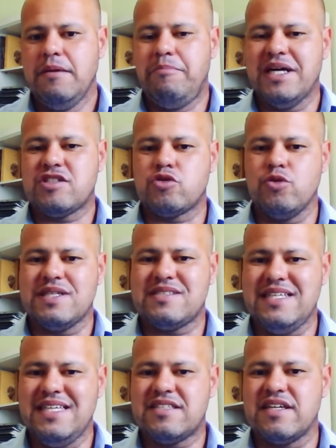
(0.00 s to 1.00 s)
passou a
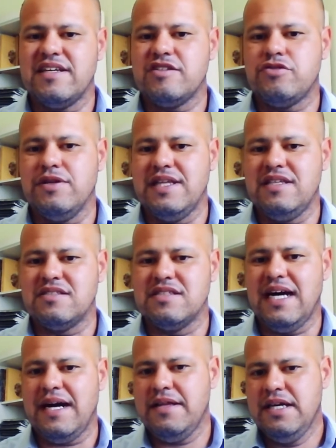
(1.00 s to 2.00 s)
se
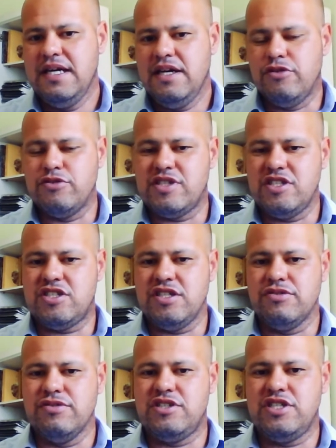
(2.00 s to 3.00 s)
internacionalizar no
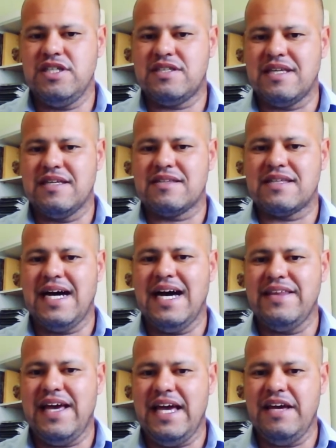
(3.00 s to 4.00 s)
sentido de
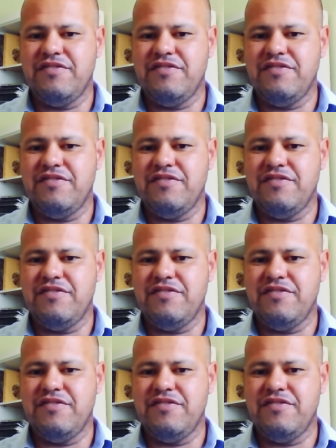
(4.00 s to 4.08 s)
tentar né,